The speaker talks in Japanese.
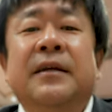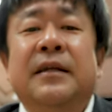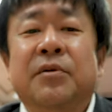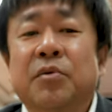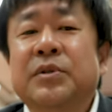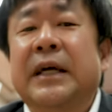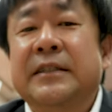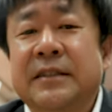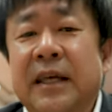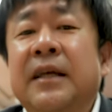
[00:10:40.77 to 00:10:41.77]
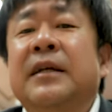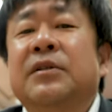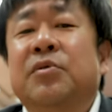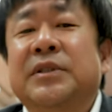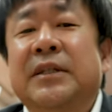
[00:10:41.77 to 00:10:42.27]
えーと、とオーダーして
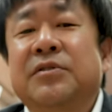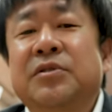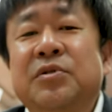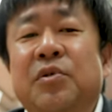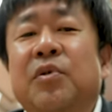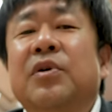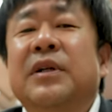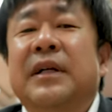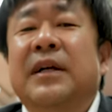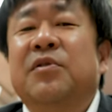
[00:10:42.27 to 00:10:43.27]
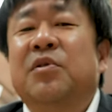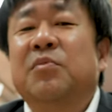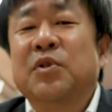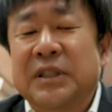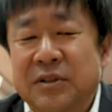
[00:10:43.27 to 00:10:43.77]
到着するのをあの、
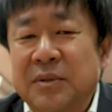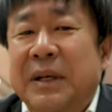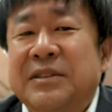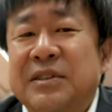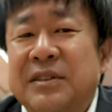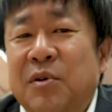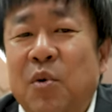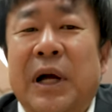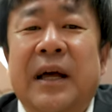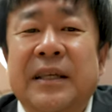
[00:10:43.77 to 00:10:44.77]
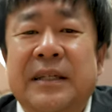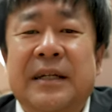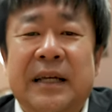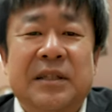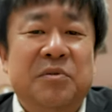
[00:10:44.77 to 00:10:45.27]
もうじっくり待つ方がいい
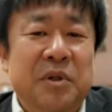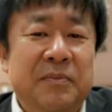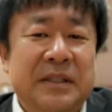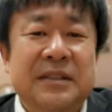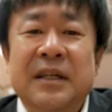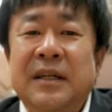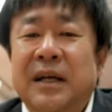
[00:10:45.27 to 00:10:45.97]
かなと思います。